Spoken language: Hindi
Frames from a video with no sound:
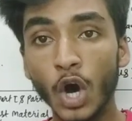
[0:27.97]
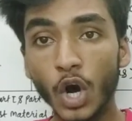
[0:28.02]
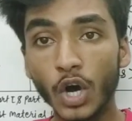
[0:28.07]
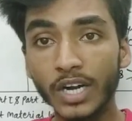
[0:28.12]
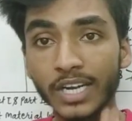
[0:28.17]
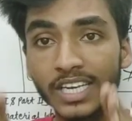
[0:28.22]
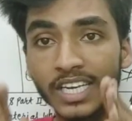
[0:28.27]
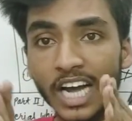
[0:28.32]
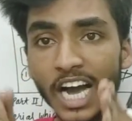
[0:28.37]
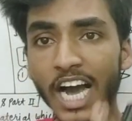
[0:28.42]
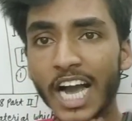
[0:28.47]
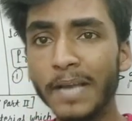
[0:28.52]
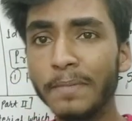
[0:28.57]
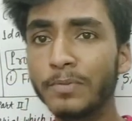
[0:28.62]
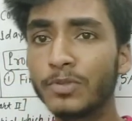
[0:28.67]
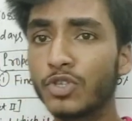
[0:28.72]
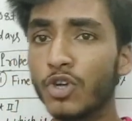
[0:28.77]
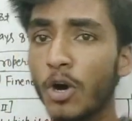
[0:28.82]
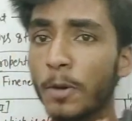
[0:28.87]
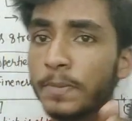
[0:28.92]
और
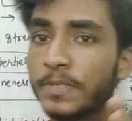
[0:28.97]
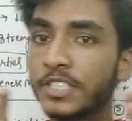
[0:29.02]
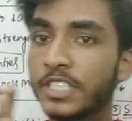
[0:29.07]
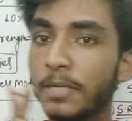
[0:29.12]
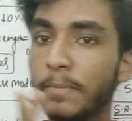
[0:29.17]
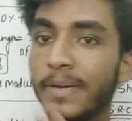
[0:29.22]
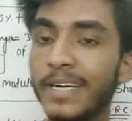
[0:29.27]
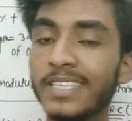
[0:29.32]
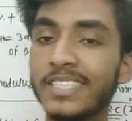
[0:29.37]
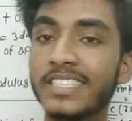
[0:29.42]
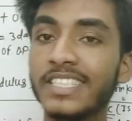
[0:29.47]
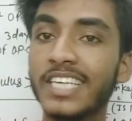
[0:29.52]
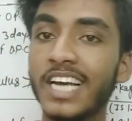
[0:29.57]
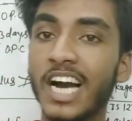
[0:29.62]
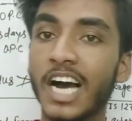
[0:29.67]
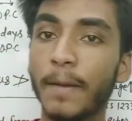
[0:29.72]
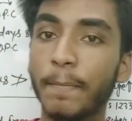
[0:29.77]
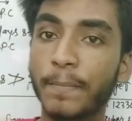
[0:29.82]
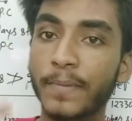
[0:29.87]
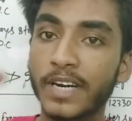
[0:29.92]
टाइप्स ऑफ सीमेंट से
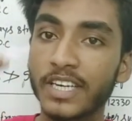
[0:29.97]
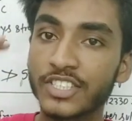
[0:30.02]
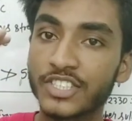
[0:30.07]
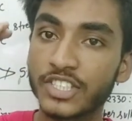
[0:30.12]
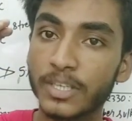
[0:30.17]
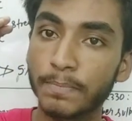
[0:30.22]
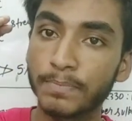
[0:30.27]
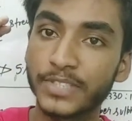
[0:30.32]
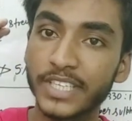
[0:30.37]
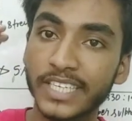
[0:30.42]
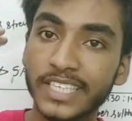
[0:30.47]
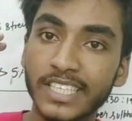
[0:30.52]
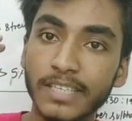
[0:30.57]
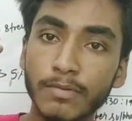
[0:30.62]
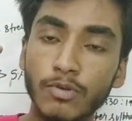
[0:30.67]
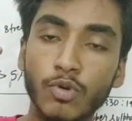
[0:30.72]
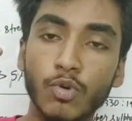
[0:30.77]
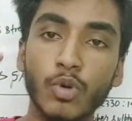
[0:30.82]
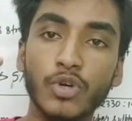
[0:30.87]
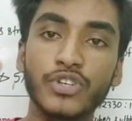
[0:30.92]
आपका
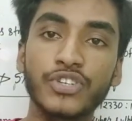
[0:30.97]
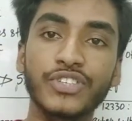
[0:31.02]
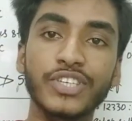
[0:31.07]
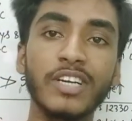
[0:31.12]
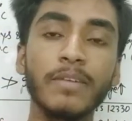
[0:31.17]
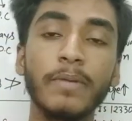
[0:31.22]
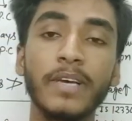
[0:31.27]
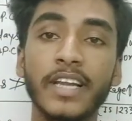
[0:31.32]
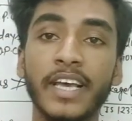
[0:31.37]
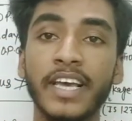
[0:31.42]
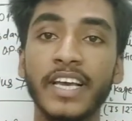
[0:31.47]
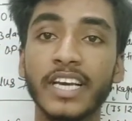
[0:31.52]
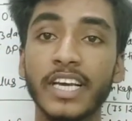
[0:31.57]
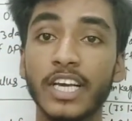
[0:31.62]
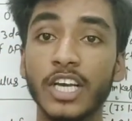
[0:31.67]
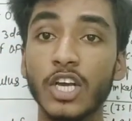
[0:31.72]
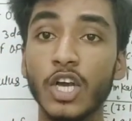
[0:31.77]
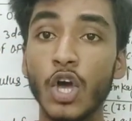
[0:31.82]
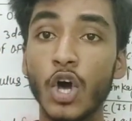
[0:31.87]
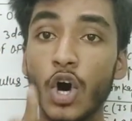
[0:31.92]
सब्जेक्टिव क्वेश्चन भी रहेंगे